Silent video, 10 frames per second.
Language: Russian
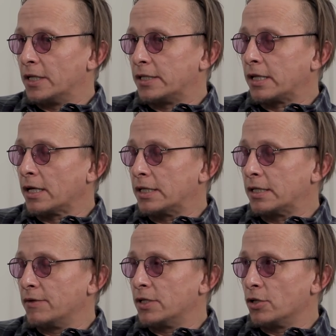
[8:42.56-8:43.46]

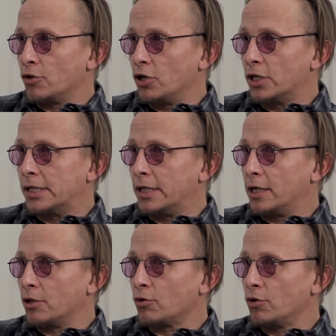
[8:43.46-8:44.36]
стрессовой ситуации,
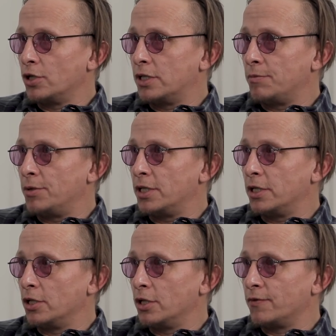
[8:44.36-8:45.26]
которая из тебя
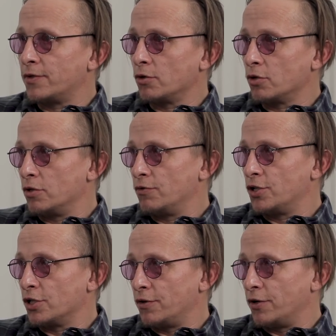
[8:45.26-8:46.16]
делает взрослого
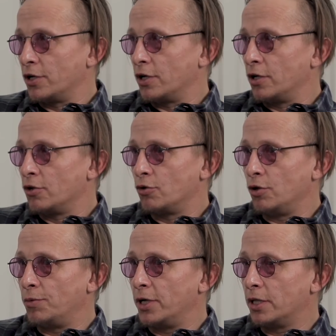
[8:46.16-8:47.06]
человека.
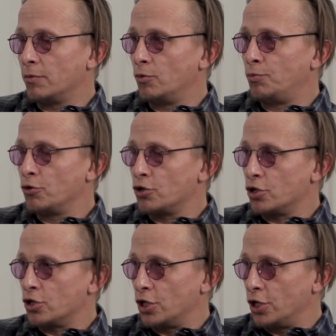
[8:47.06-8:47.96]
И поэтому
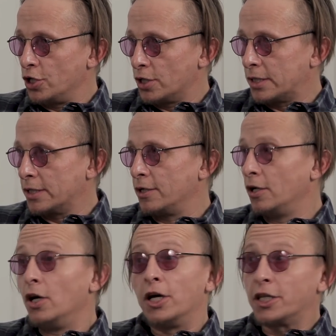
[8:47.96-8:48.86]
позже
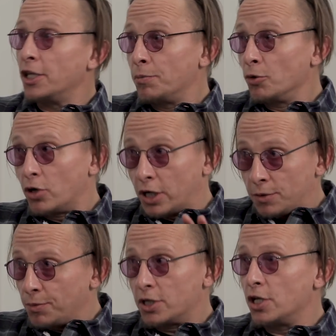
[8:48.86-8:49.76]
женится, Это неплохо,
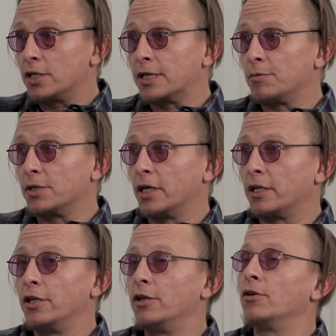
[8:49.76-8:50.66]
они поженятся
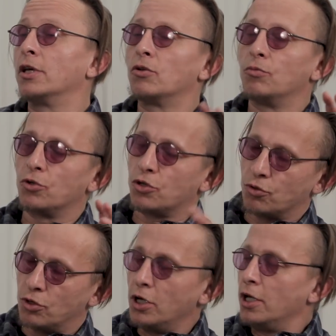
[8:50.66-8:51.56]
обязательно. И я думаю,
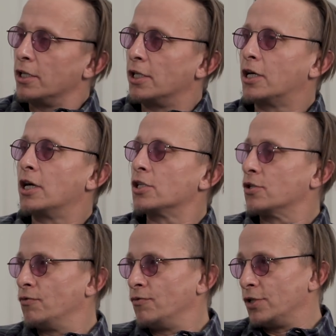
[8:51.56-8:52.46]
что на
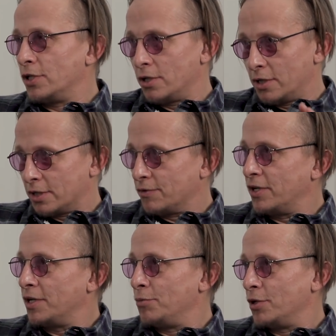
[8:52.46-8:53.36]
каждого выделена
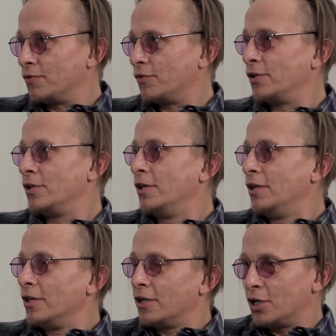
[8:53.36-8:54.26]
своя битва.
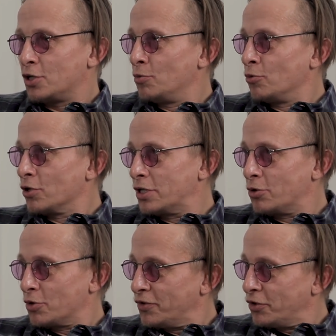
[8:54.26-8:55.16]
Каждому
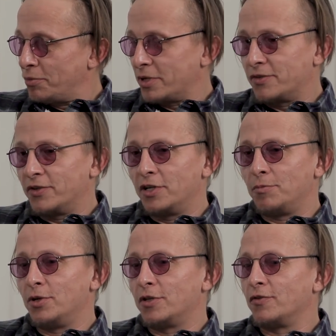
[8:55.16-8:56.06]
рыцарю свое, своя
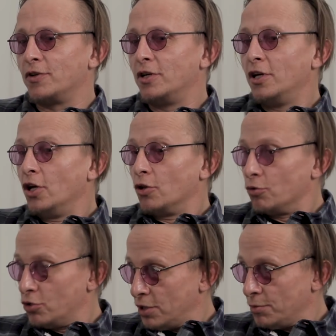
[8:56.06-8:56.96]
битва.
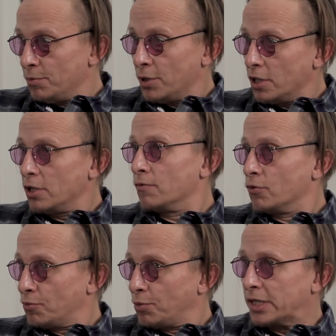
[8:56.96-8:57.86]
Но, тем не менее,
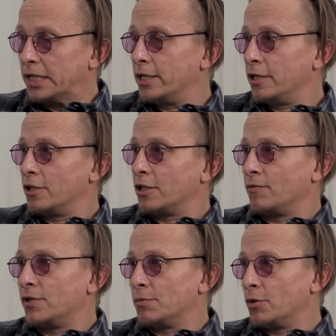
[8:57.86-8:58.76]
вот последние
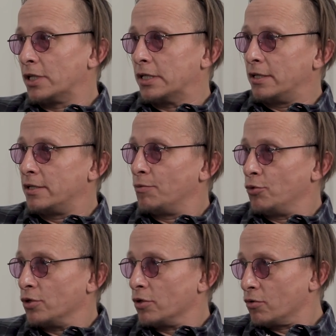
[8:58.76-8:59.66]
там, 18 лет все
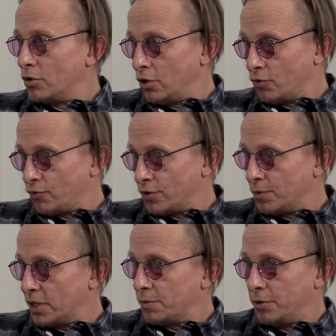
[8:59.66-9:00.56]
Путина ругают,
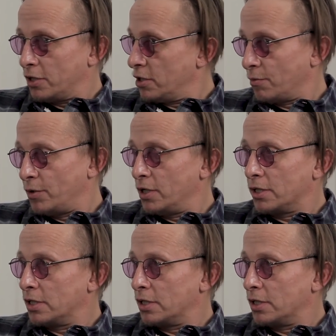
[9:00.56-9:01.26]
18 лет нормально,